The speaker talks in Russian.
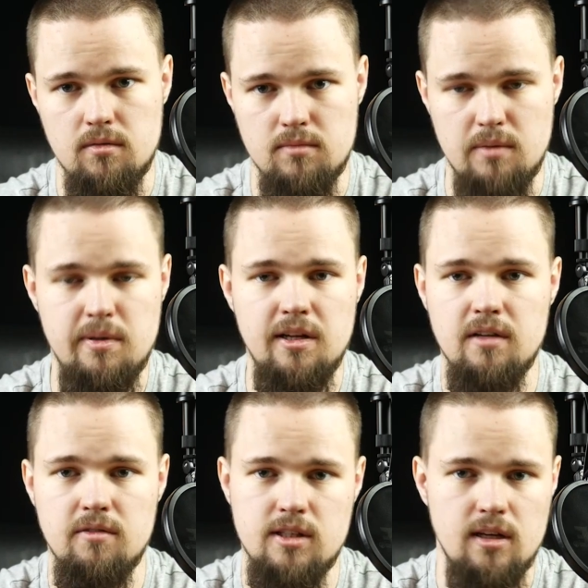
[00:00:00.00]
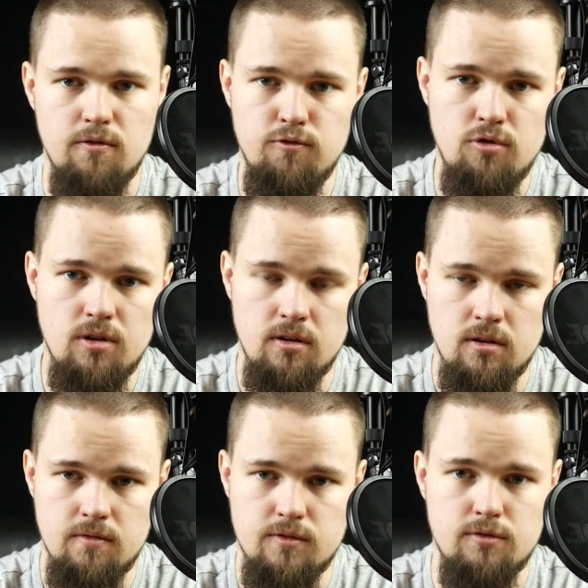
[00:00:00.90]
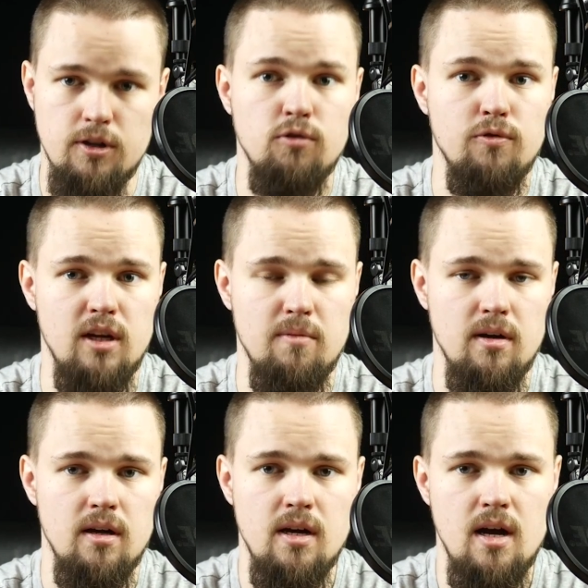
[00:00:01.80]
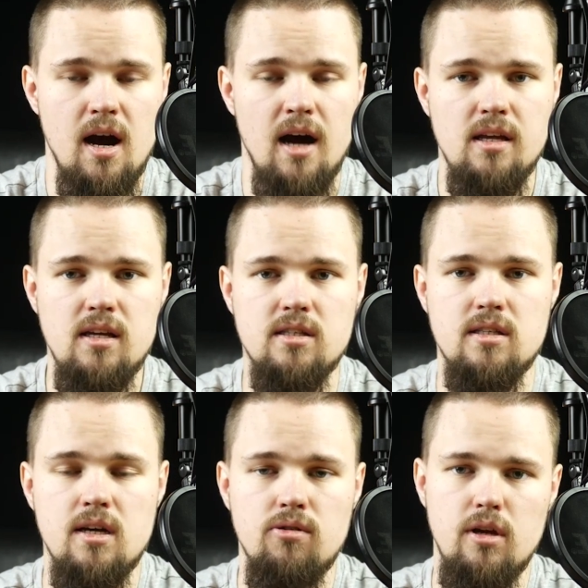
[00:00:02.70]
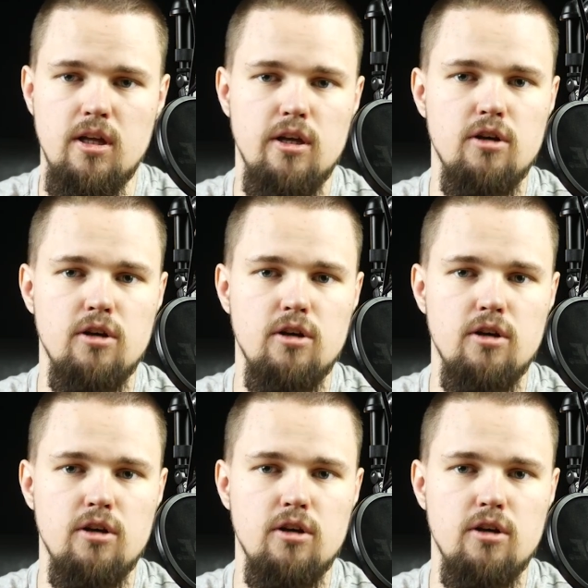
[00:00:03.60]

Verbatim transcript: мобильного телефона в свое время, они сделали